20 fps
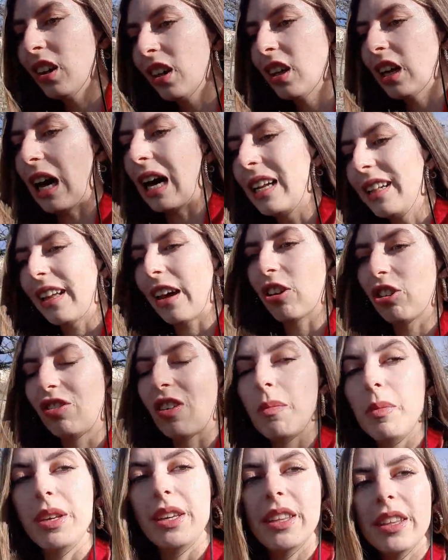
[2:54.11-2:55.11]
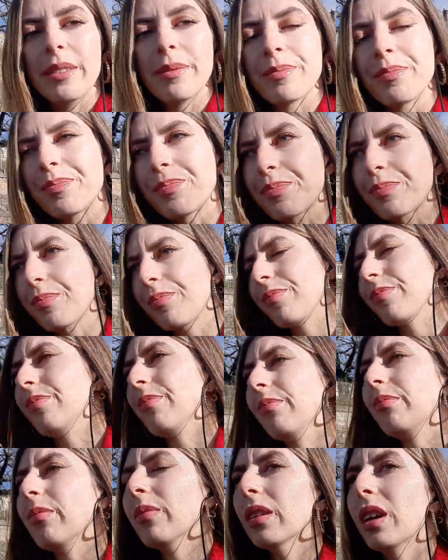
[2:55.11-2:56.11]
à l'énergie féminine
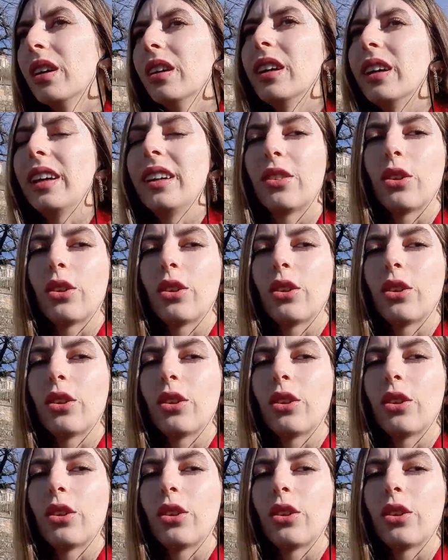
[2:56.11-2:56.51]
et